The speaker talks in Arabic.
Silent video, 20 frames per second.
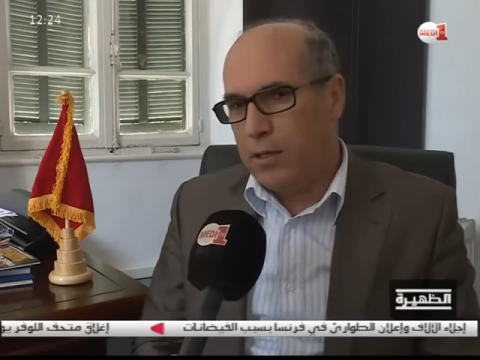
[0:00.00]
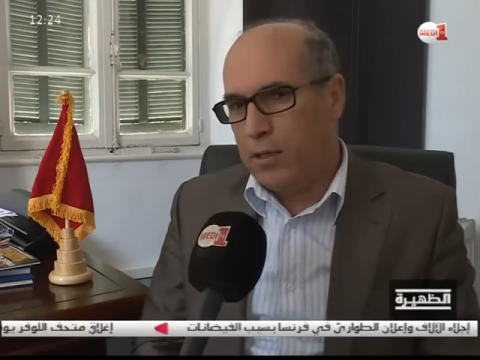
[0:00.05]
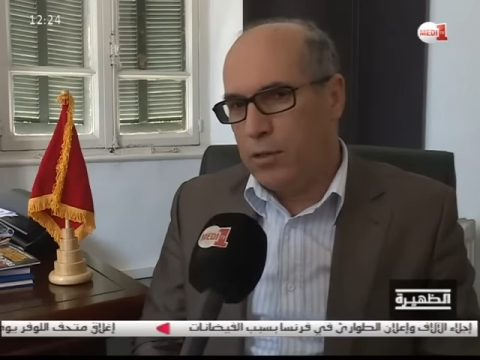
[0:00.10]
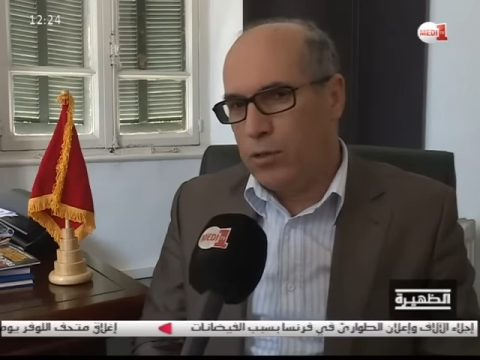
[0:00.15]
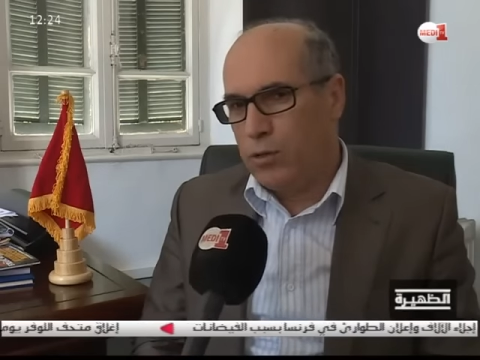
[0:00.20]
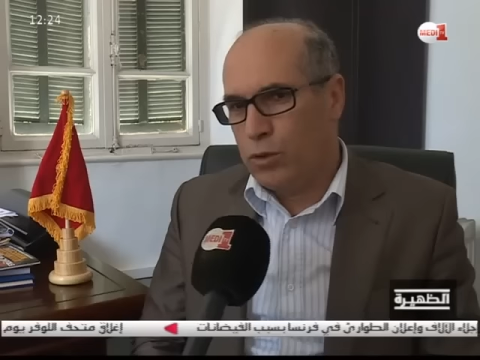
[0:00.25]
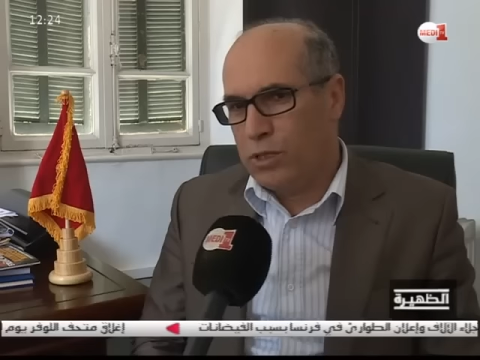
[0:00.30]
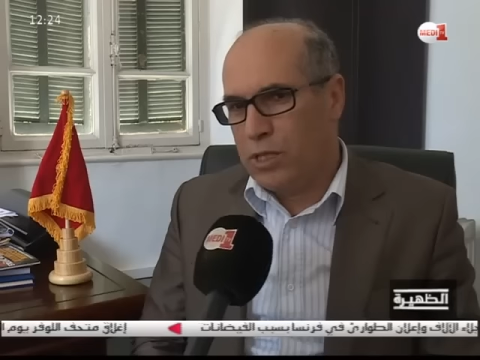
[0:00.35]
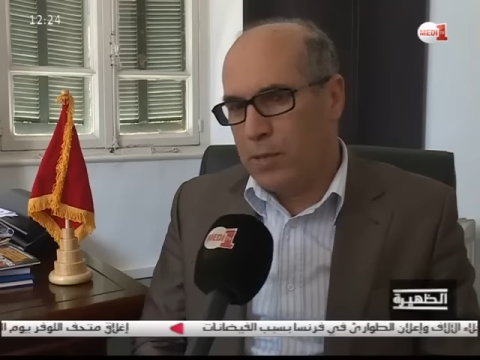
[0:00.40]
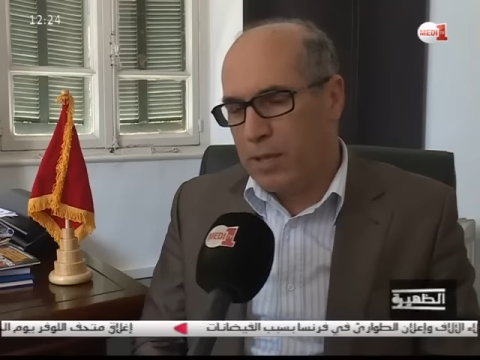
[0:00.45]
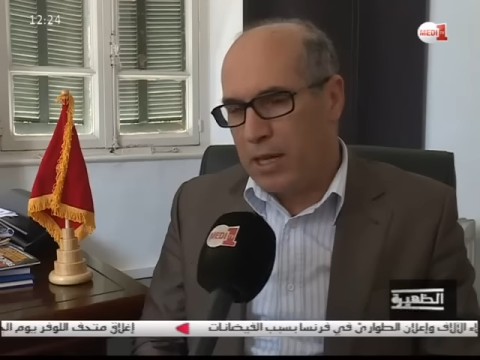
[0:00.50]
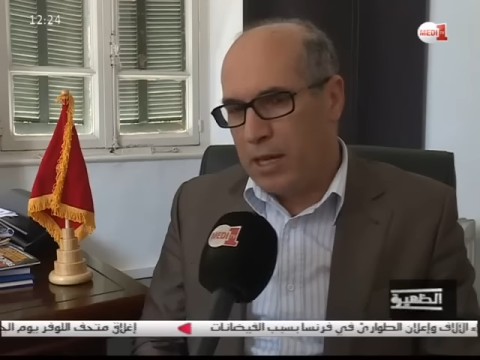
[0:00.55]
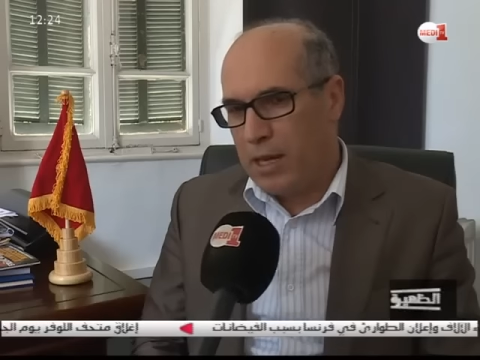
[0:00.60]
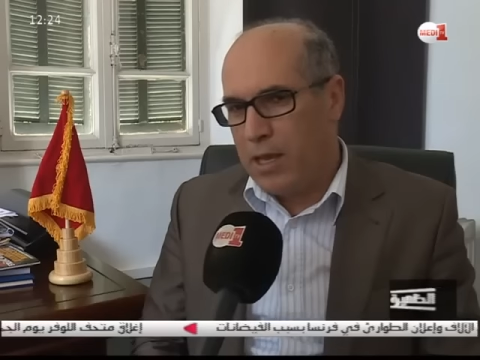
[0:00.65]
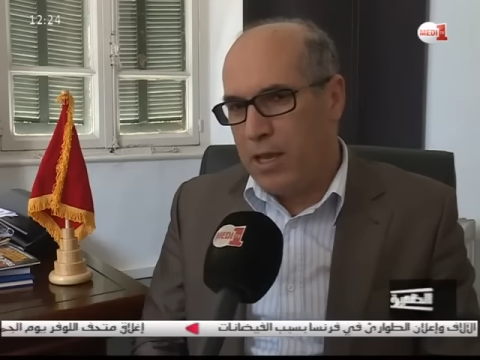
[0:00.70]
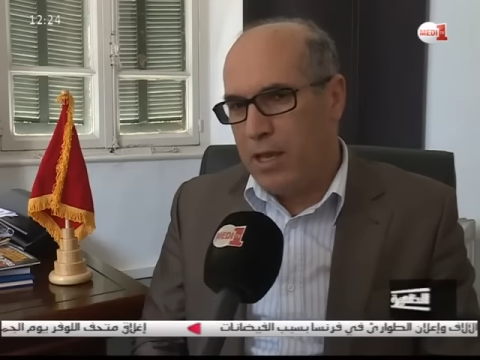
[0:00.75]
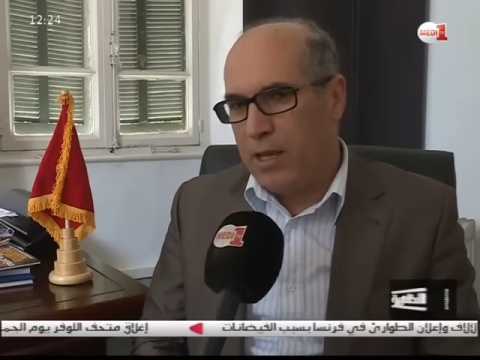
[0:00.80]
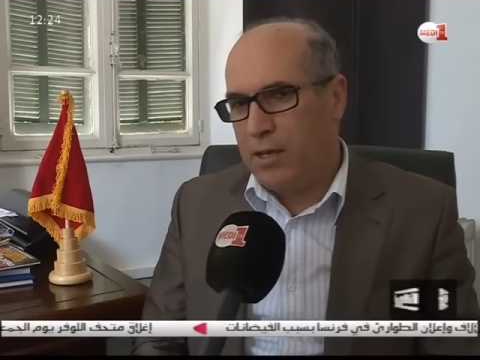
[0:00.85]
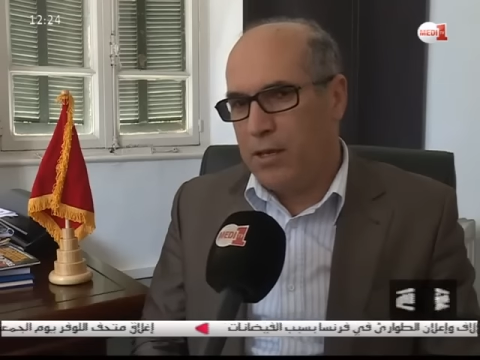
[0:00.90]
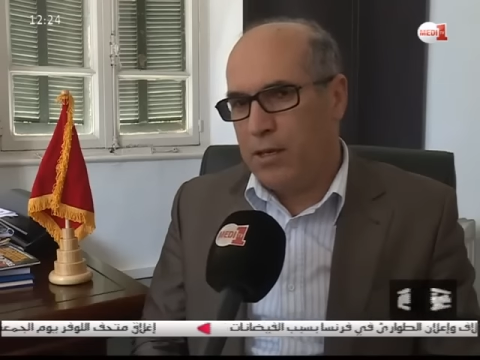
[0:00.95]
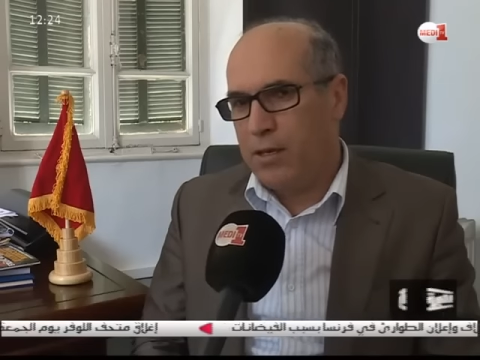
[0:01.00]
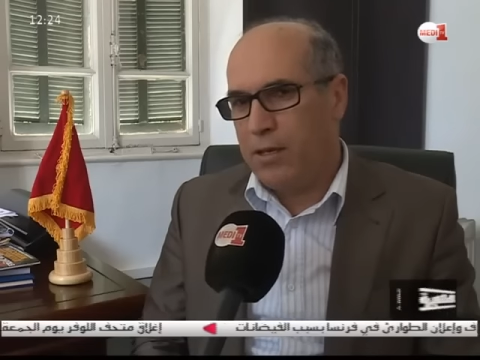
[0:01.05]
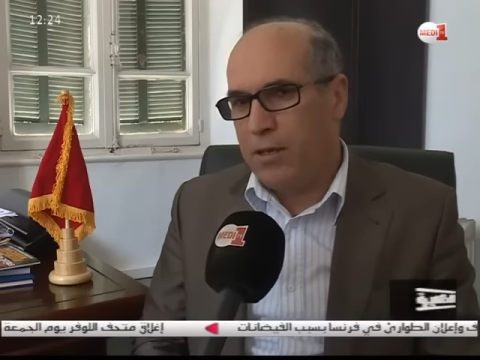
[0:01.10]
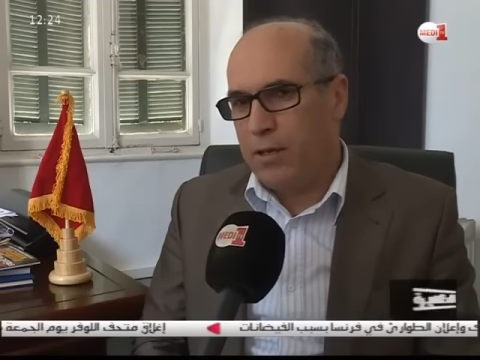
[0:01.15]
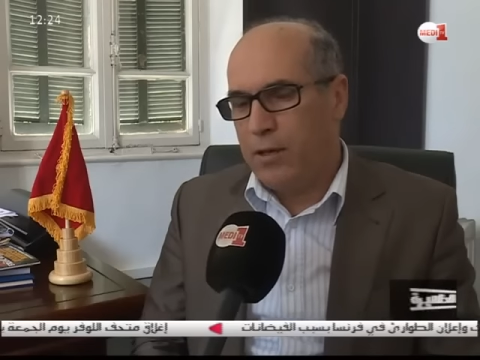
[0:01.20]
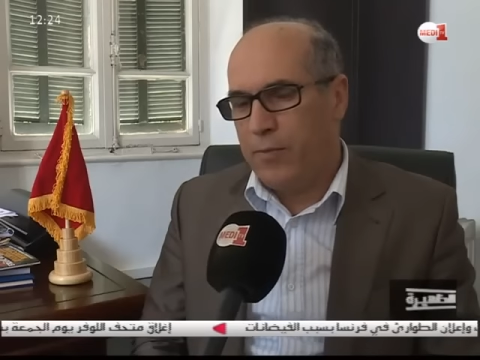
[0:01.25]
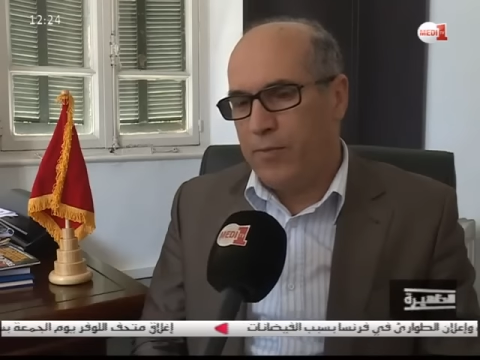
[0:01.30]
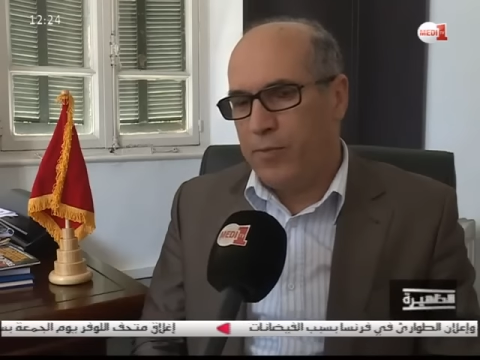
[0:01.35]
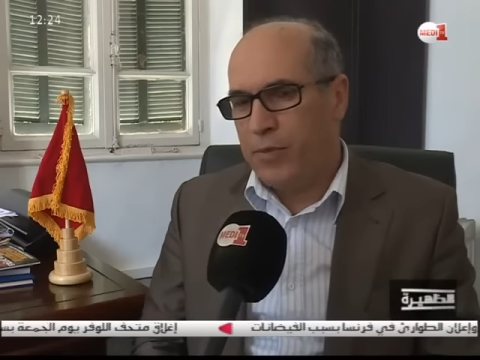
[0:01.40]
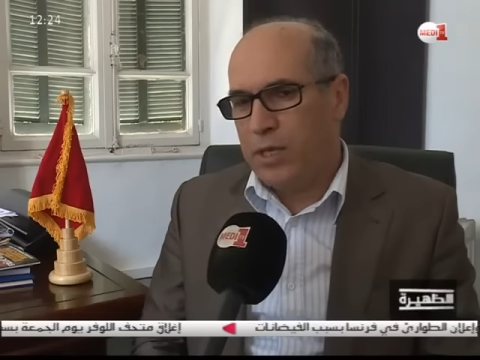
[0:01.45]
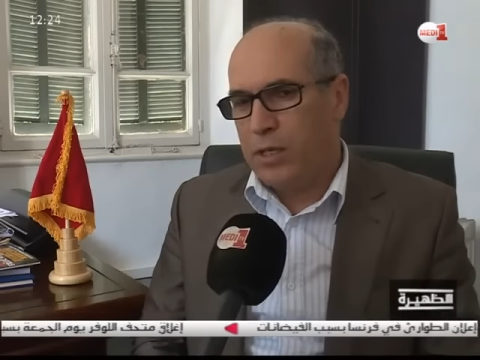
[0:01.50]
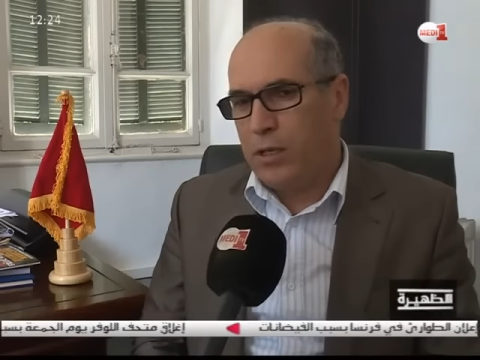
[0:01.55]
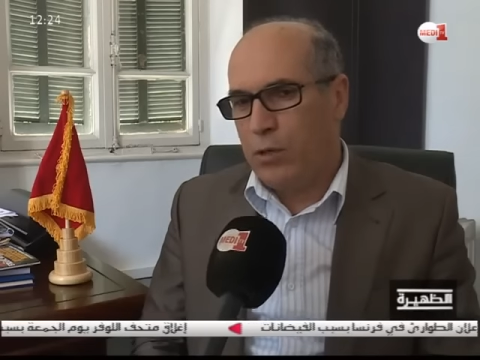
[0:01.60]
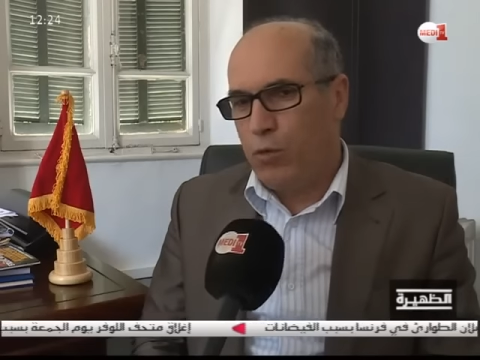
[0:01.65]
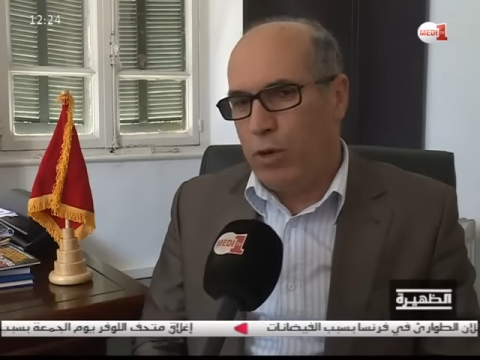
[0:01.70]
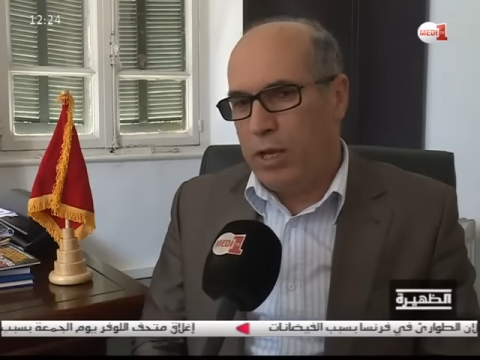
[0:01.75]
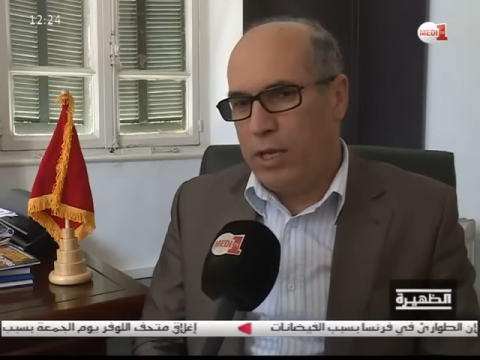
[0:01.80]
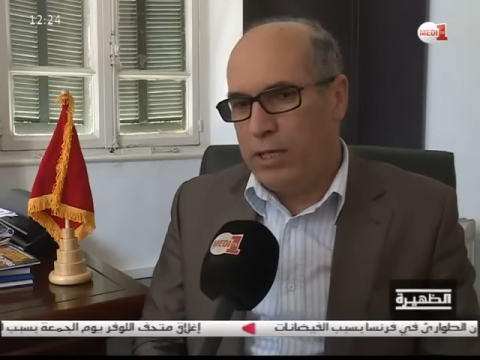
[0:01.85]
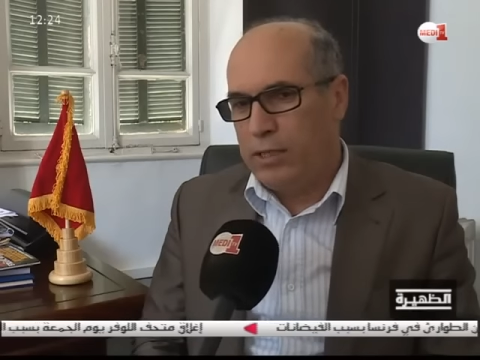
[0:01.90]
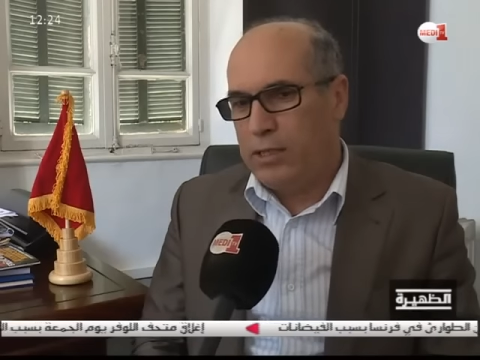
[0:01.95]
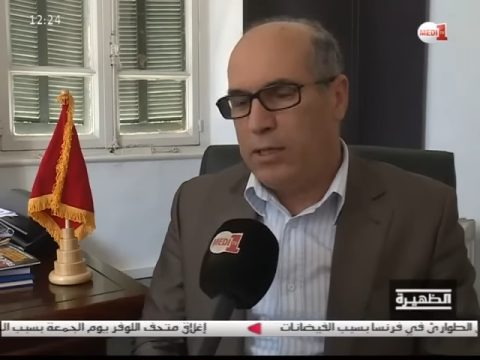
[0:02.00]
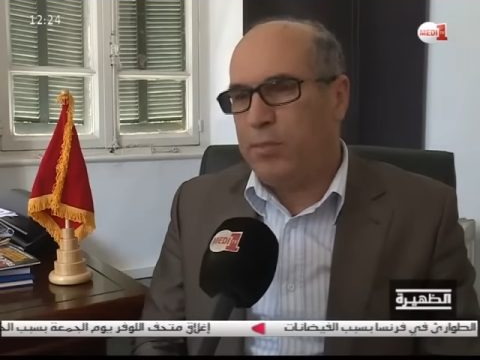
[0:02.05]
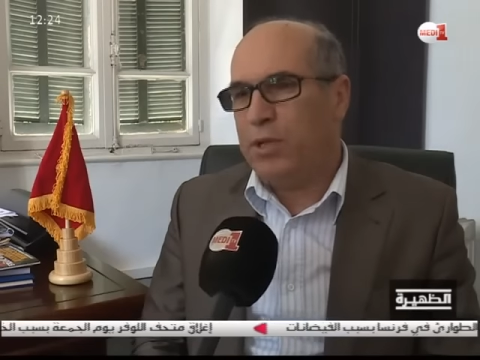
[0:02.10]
تعتبر الآن الوحيدة